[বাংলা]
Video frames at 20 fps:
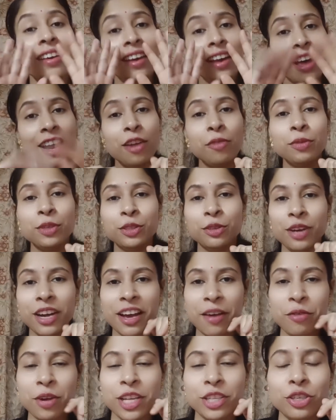হ্যালো বন্ধুরা
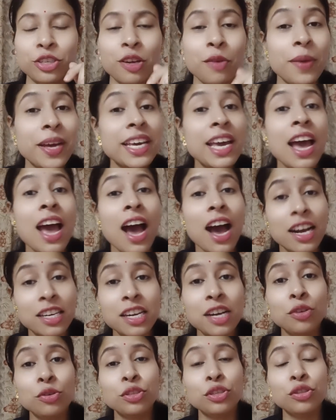কেমন আছো সবাই
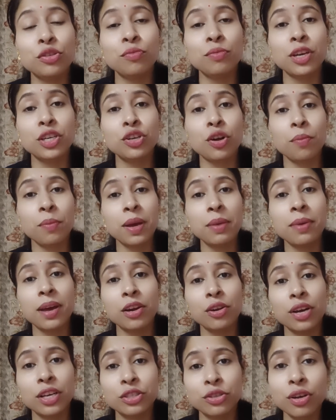আশা করছি তোমরা সবাই
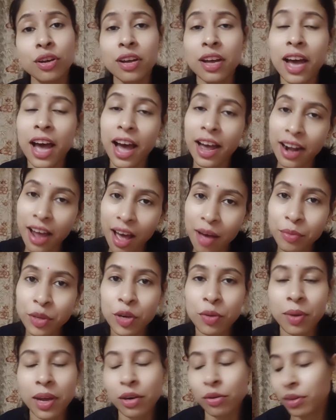ভালো আছো আর
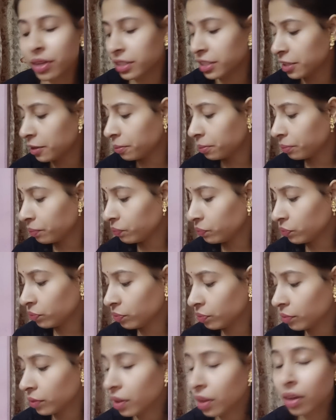আমিও ভালো আছি
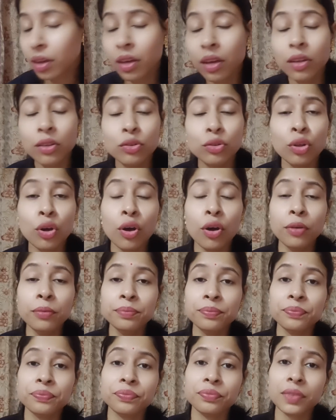তো
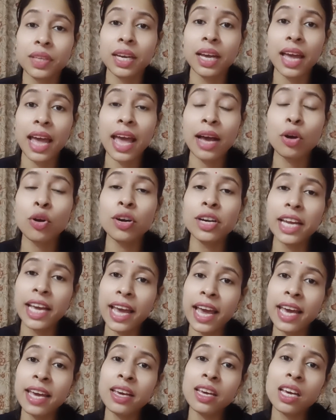এখন
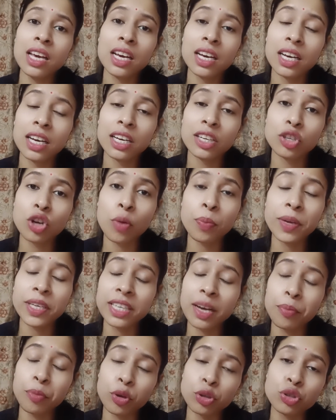এই
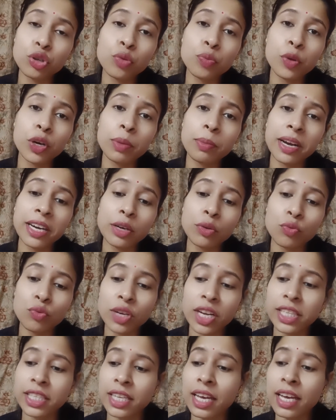টপিকটা প্রচুর পরিমাণে
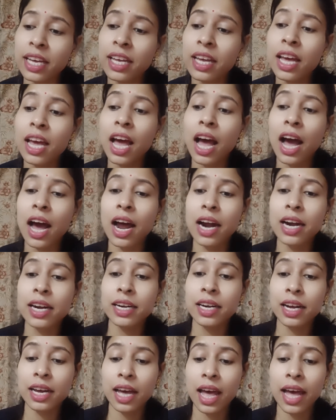উঠেছে আর
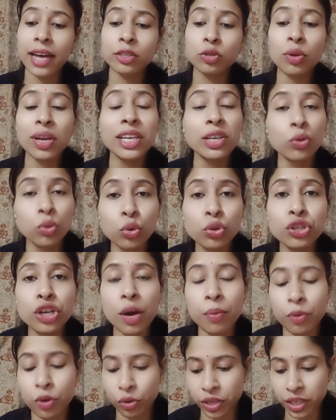অ্যাকচুয়ালি
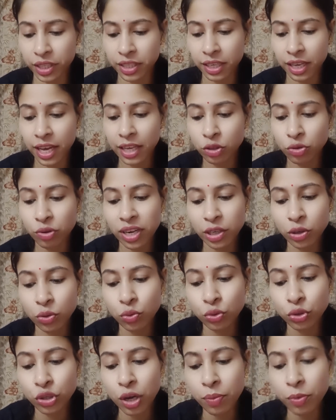গুজব রটেছে অ্যাকচুয়ালি
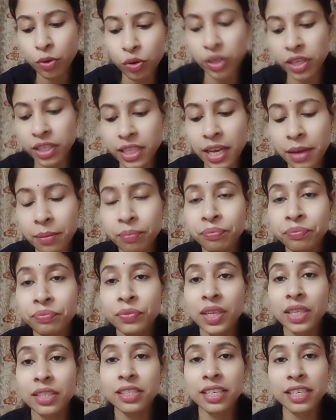গুজব রটেছে
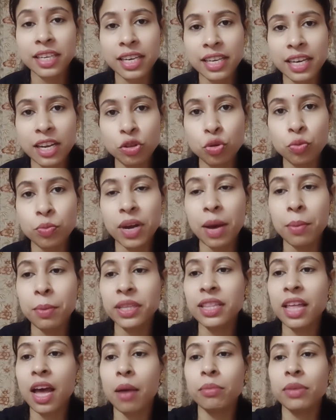যেটা কিনা তোমরা
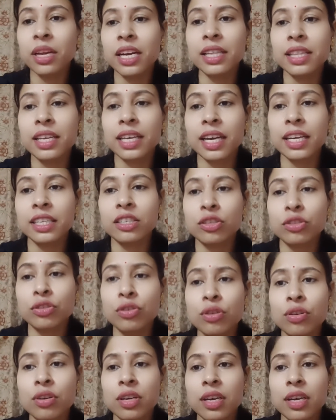আমার থামলেনে দেখে এসেছো